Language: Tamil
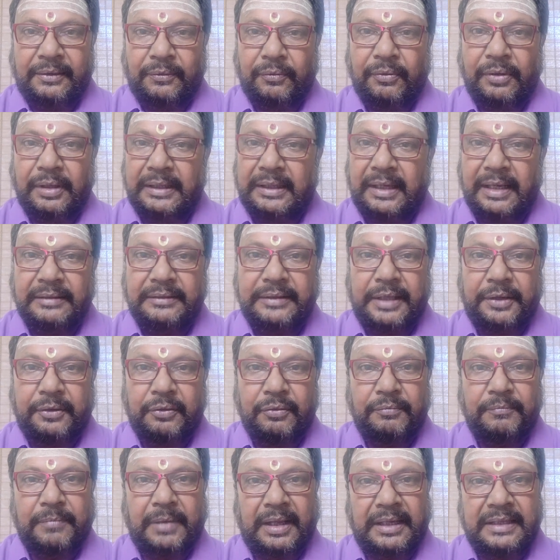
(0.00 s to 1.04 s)
உங்களுக்கெல்லாம்
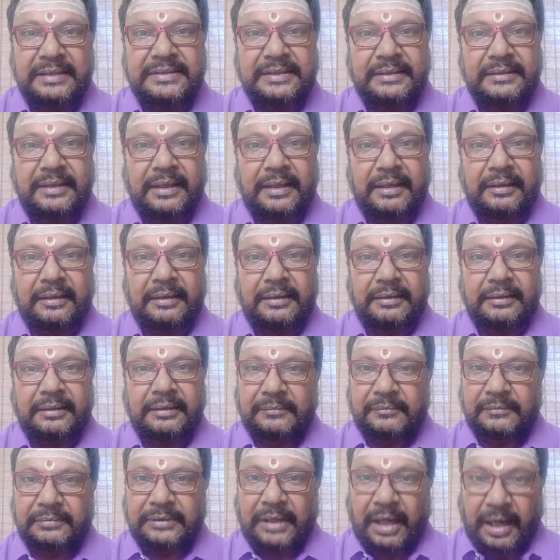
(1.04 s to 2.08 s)
தெரியும் பாலச்சந்தர்
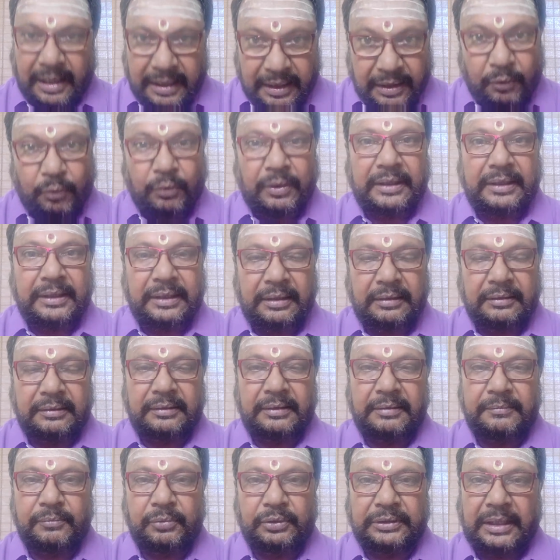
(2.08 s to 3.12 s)
நாடக உலகில்
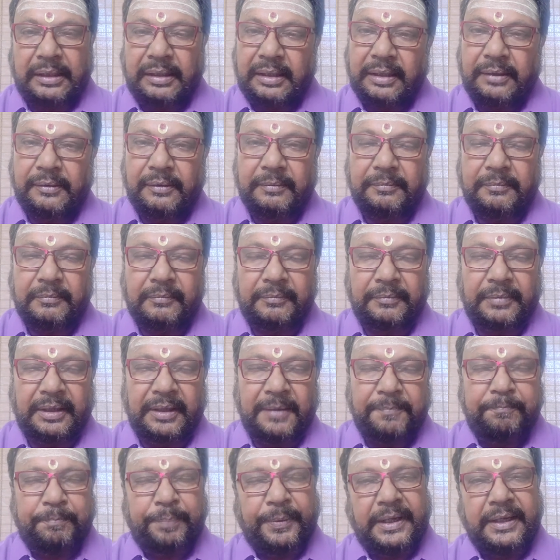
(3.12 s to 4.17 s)
முதல்ல
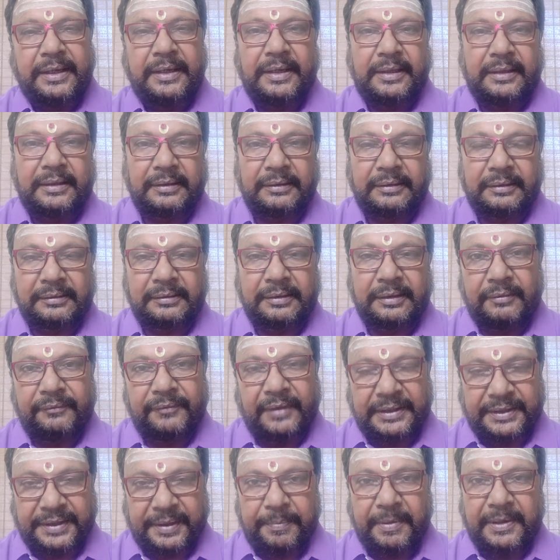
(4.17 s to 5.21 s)
மிகப்பெரிய
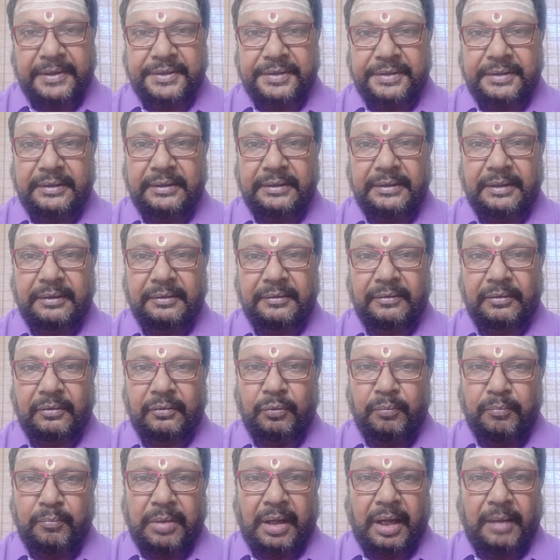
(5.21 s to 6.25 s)
வெற்றி பெற்று
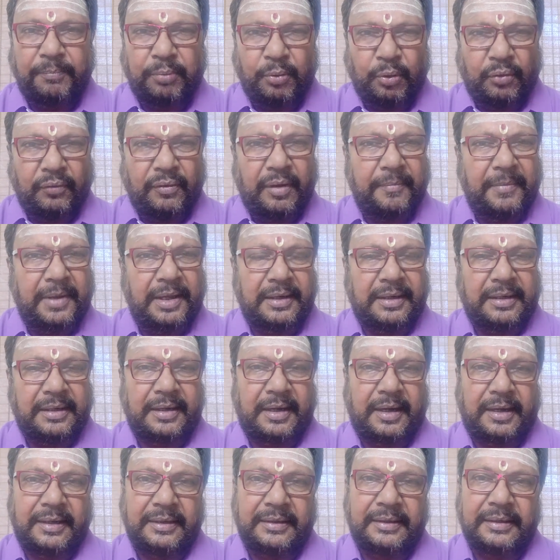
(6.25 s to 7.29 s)
ரொம்ப அபூர்வமான
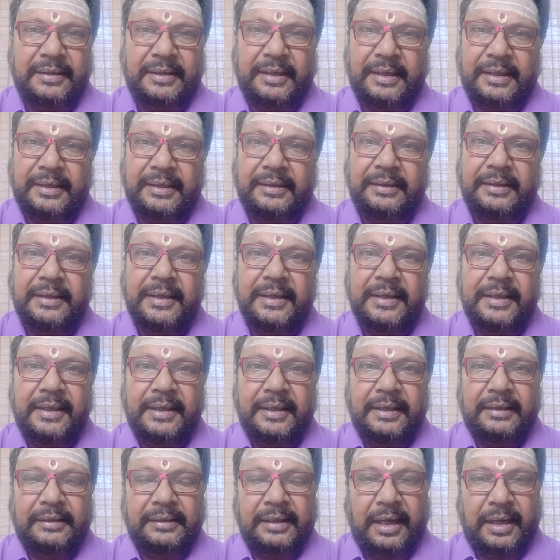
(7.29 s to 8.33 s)
நாடகங்களை
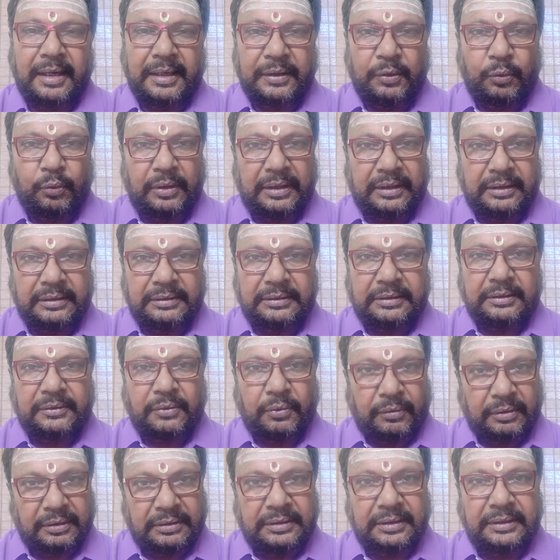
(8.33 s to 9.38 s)
நாடக உலகுக்கு
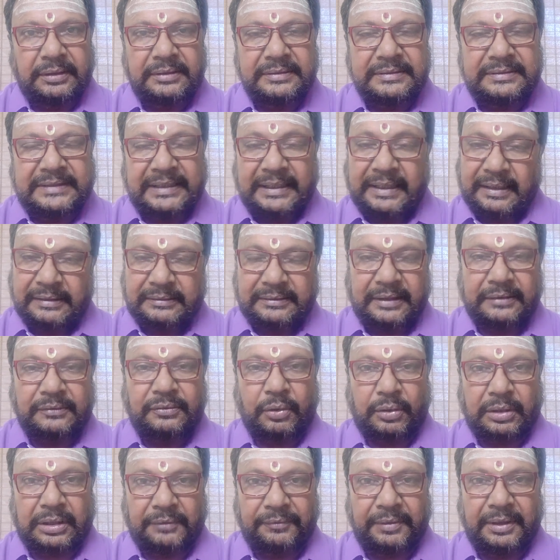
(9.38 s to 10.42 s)
கொடுத்து சிகரத்தை
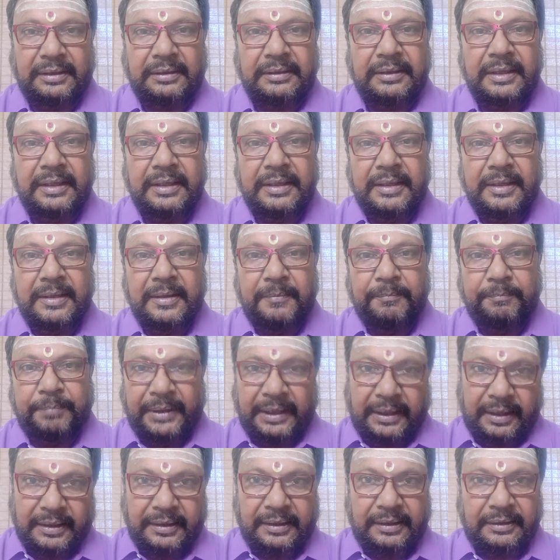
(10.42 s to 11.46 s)
தொட்டவர்
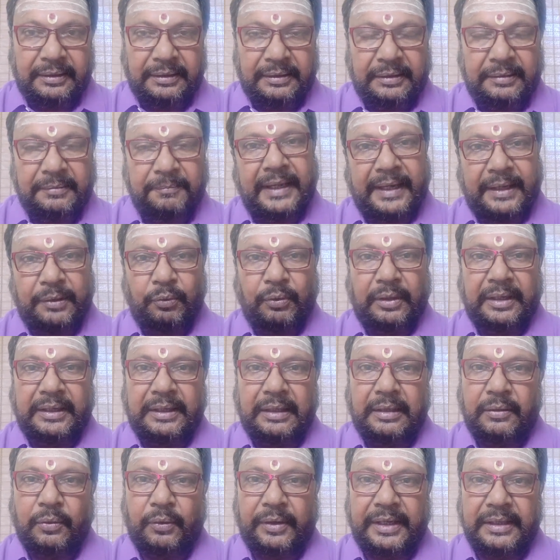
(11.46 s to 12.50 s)
பிறகு
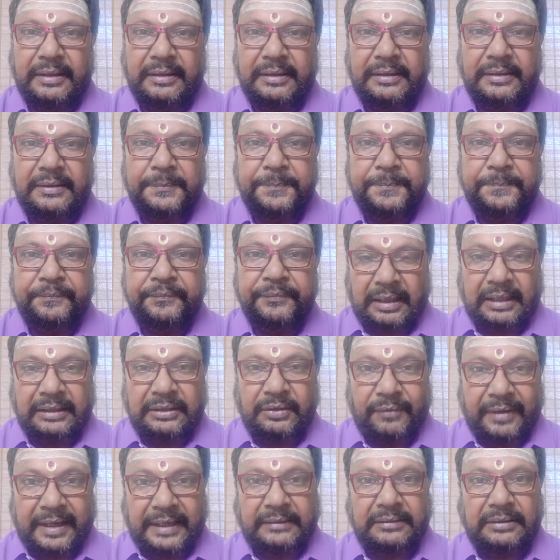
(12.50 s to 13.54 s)
திரையுலகில் நுழைந்து
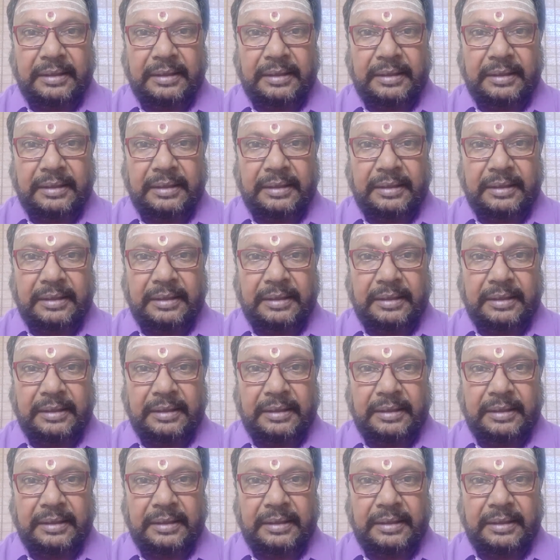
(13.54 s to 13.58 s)
அதுவரை